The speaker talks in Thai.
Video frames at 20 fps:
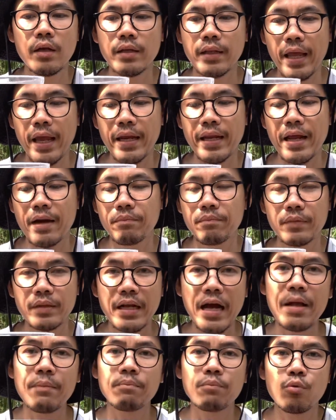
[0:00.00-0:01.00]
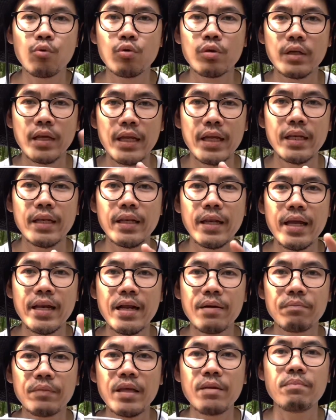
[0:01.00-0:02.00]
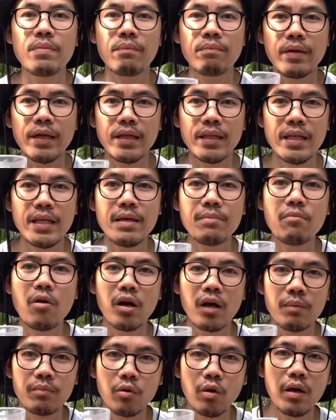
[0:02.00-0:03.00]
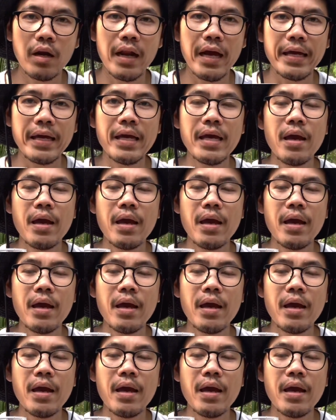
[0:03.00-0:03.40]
แนะนำการปรุงดิน แนะนำดินแบบไหนดีเหมาะกับต้นอะไร